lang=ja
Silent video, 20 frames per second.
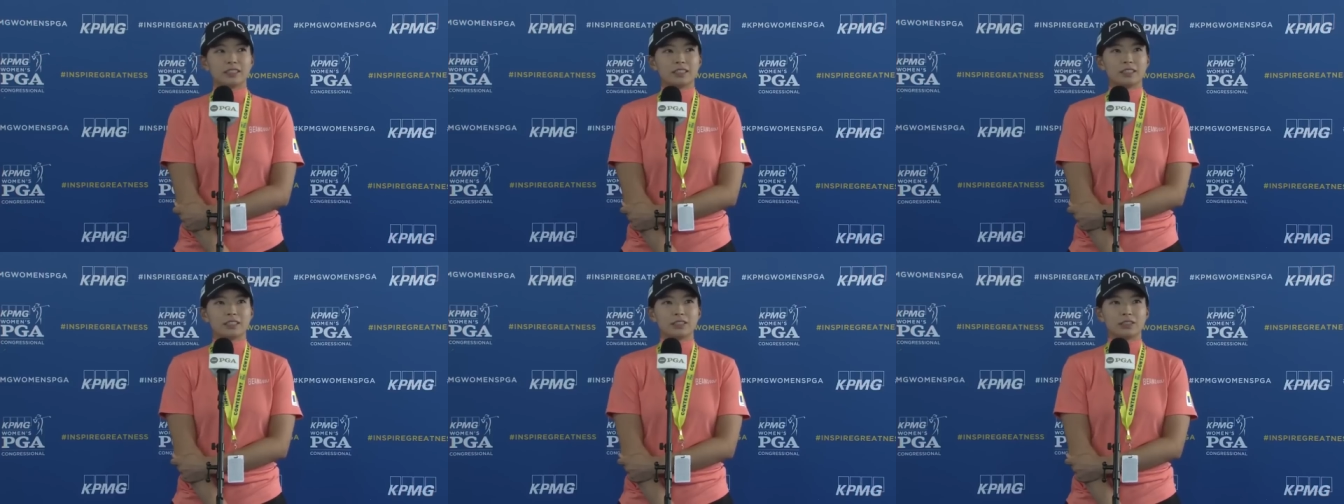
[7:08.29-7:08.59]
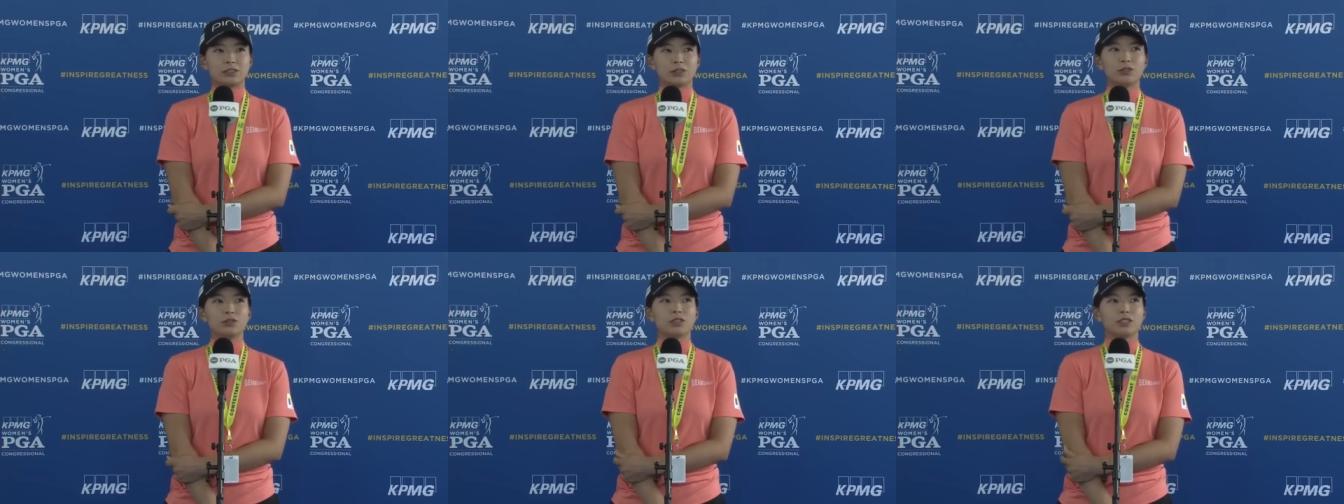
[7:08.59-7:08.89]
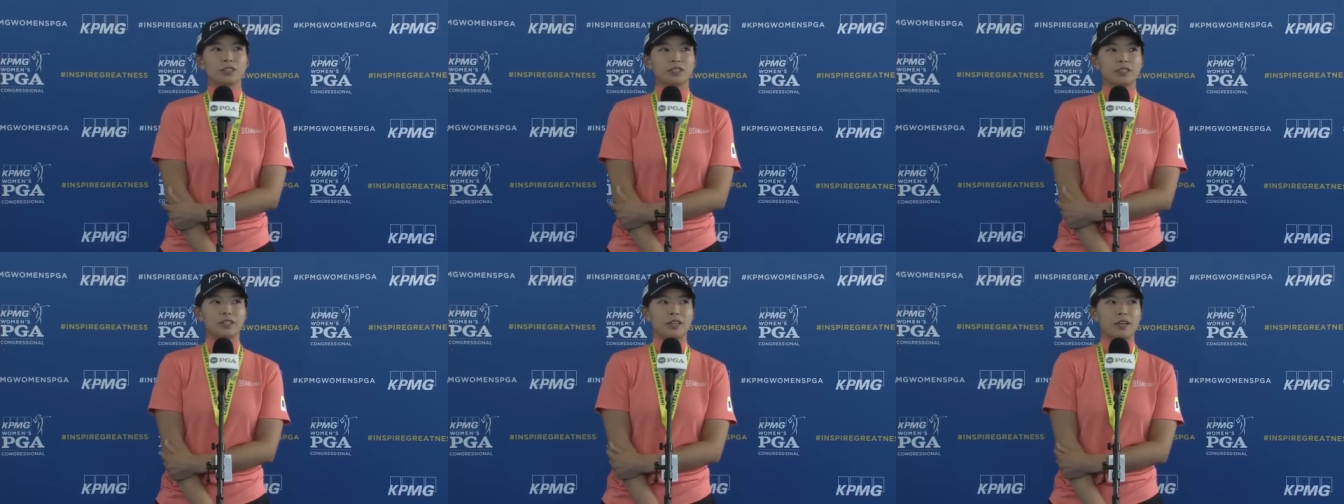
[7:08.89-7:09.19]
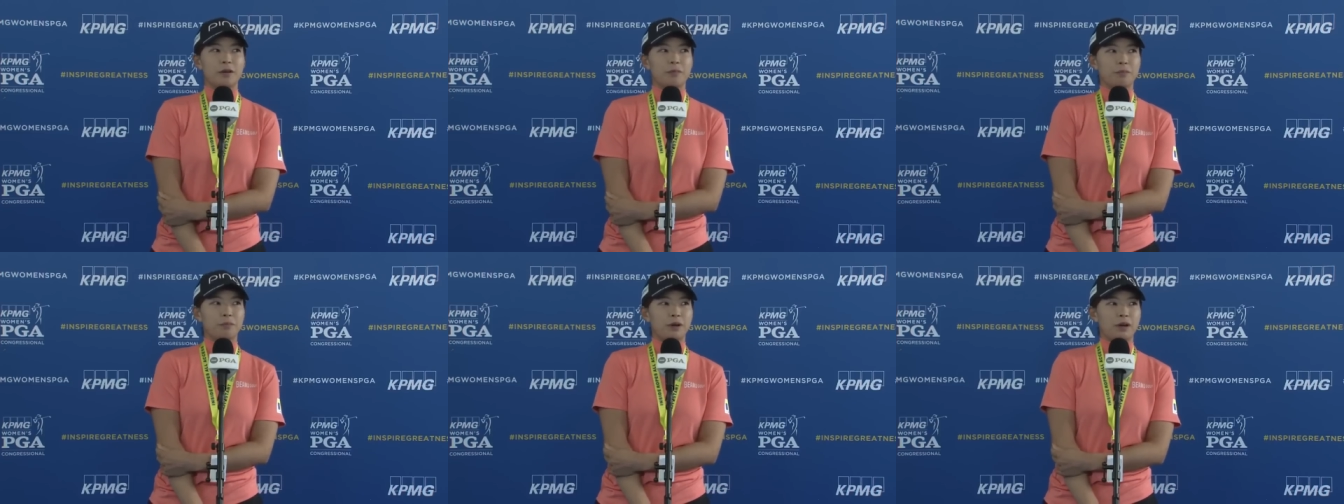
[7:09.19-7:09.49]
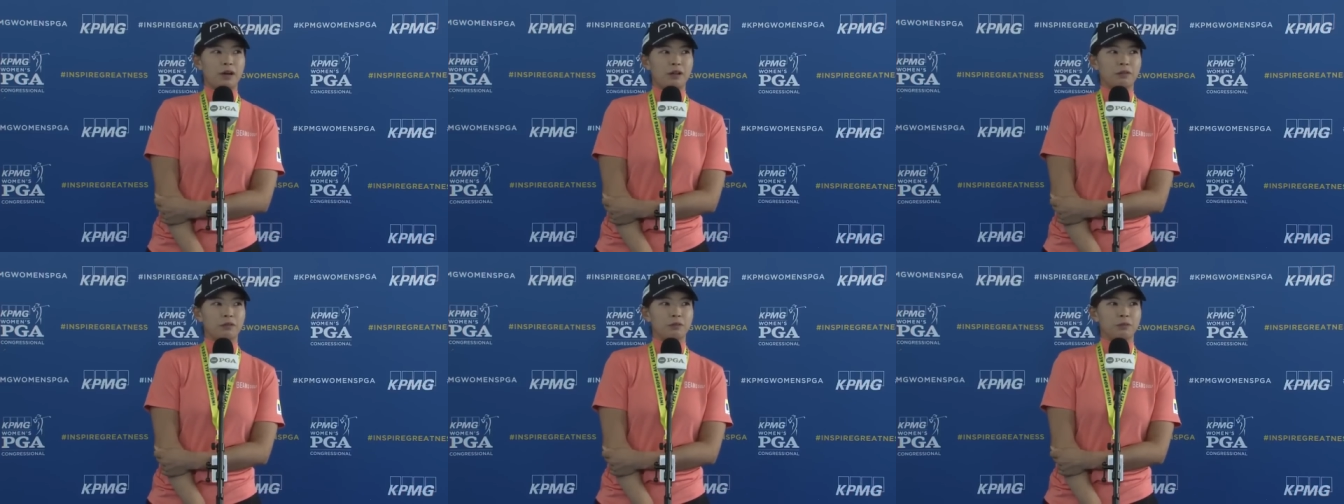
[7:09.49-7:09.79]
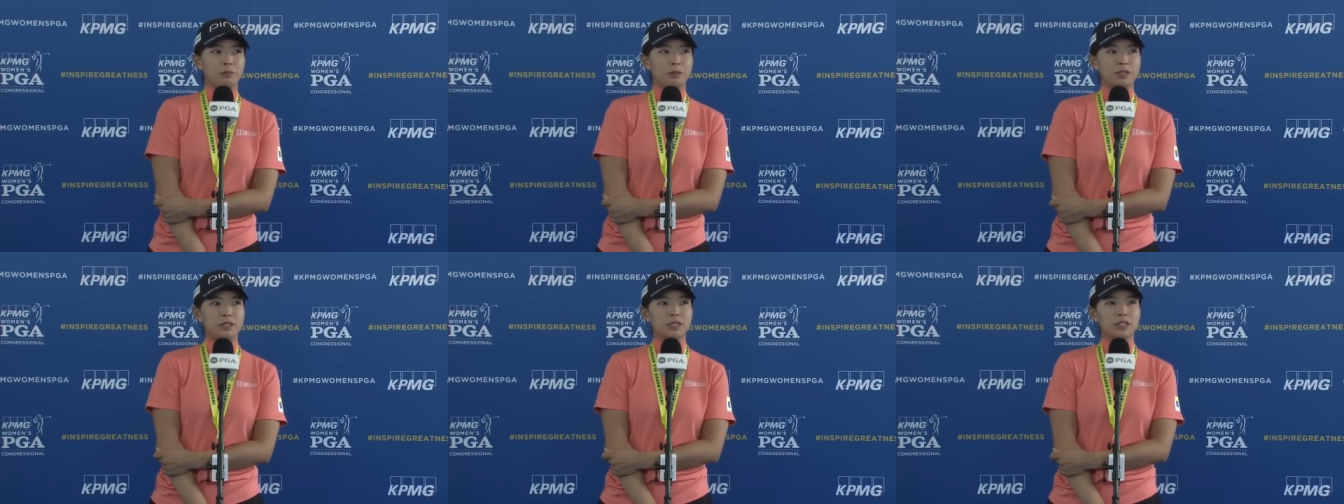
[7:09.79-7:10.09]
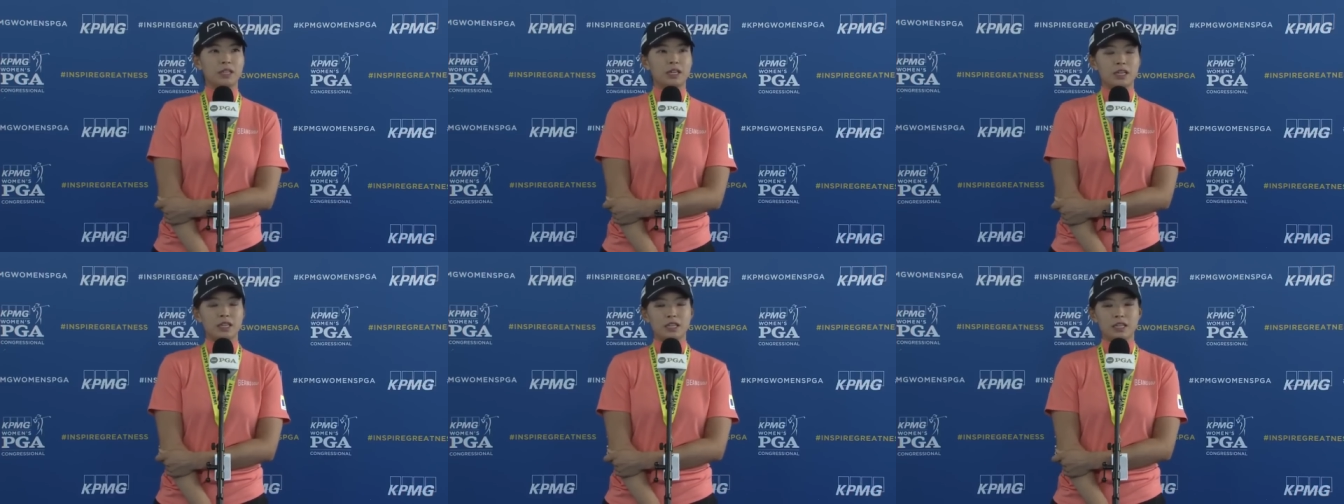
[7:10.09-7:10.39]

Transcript: そうですねやっぱあの短